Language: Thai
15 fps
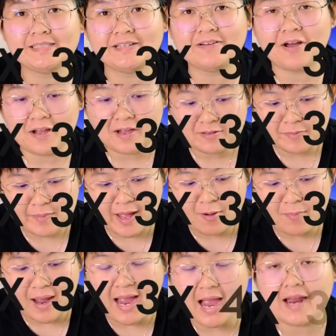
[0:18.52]
6,499 บา
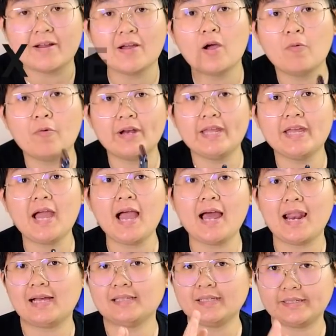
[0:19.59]
ทวันนี้ค่ะ
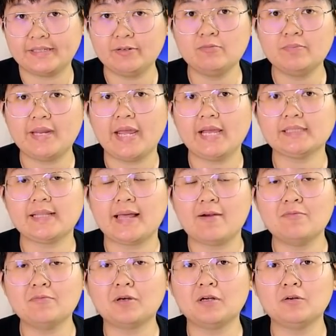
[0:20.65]
หลังจากที่อุ้มเทสแล้ว
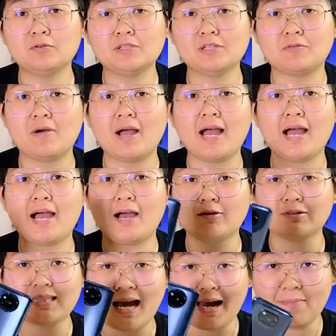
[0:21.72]
อุ้มก็รู้สึกว่าเขา
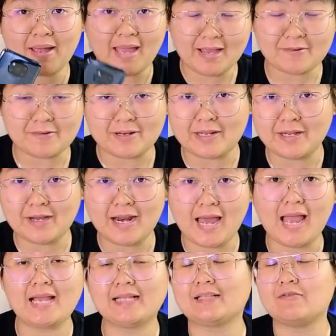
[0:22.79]
ตั้งแพงกว่านี้ก็
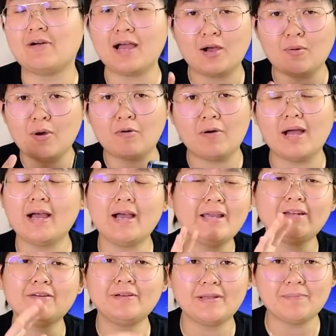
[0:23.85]
ได้แต่ว่าเขาบอกว่า
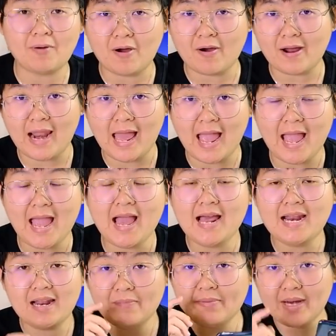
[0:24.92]
เท่านี้พอ
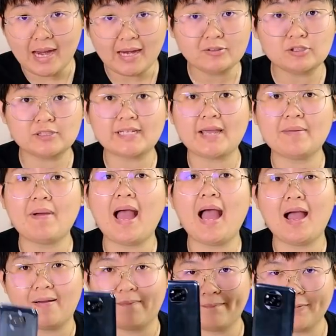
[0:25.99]
แล้วมีน่าสนใจบ้าง
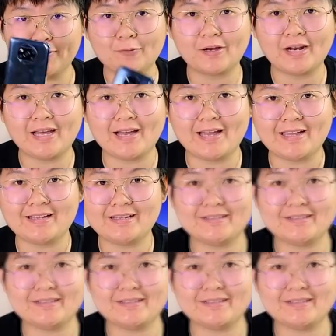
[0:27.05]
ไปดูกันเลย